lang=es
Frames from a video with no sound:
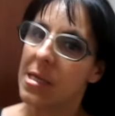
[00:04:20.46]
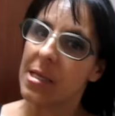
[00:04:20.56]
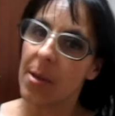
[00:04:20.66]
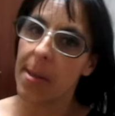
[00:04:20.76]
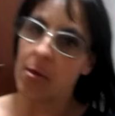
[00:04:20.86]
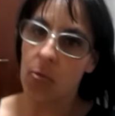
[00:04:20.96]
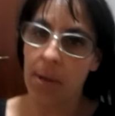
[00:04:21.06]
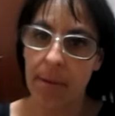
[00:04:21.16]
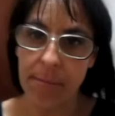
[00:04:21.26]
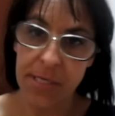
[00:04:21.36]
Y ahora digo, voy
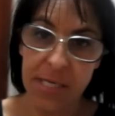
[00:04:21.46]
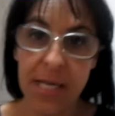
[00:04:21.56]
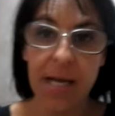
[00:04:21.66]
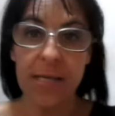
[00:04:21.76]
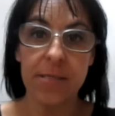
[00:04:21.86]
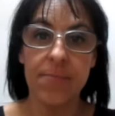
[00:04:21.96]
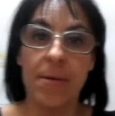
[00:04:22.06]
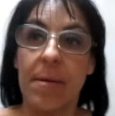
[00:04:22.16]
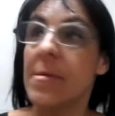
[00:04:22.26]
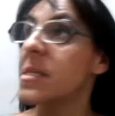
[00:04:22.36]
a ver a mis chicas, voy a
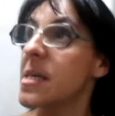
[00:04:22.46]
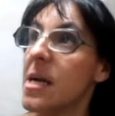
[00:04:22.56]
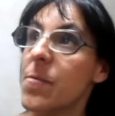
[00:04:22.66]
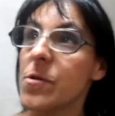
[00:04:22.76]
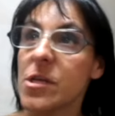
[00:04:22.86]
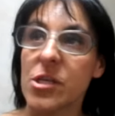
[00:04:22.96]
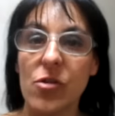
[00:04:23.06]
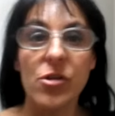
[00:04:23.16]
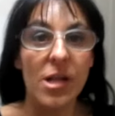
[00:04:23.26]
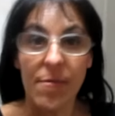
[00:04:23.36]
ver a mis chicas porque si
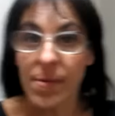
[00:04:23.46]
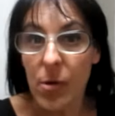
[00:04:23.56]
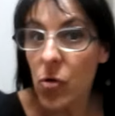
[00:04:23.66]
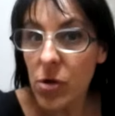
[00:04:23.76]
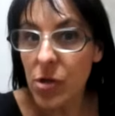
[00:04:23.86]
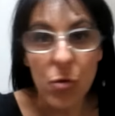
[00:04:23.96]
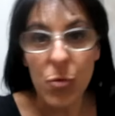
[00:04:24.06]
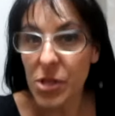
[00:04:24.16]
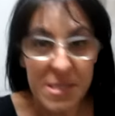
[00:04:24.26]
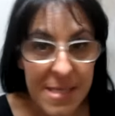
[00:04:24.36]
no ni las veo hoy, no
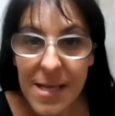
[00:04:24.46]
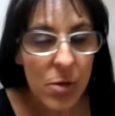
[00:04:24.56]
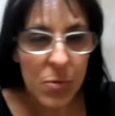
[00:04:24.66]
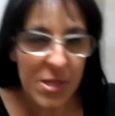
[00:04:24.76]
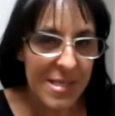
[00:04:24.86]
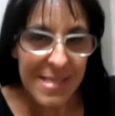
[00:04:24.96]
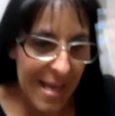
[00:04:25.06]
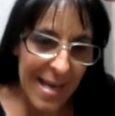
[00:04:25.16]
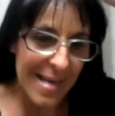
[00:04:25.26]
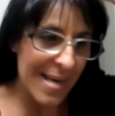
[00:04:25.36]
puede ser, no puede
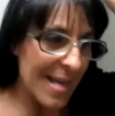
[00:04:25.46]
ser.